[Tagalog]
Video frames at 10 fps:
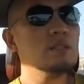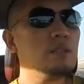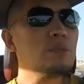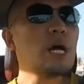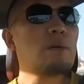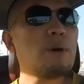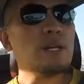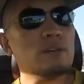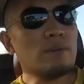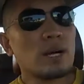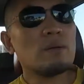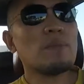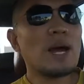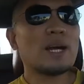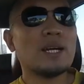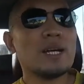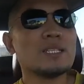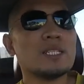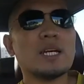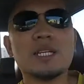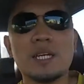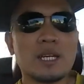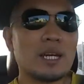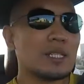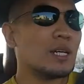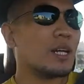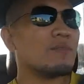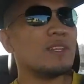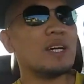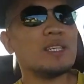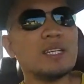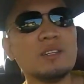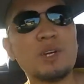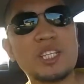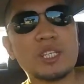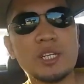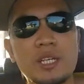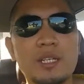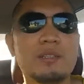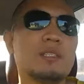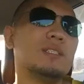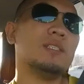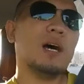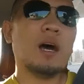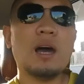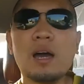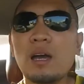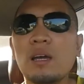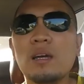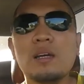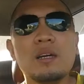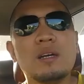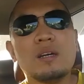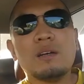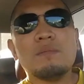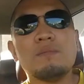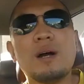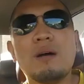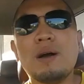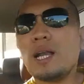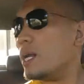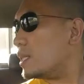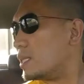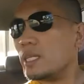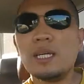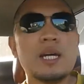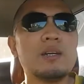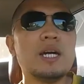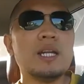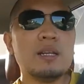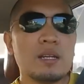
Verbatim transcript: yung takpan yung mga plaka ng sasakyan na nasa harap natin which is bawal natin eh ano yan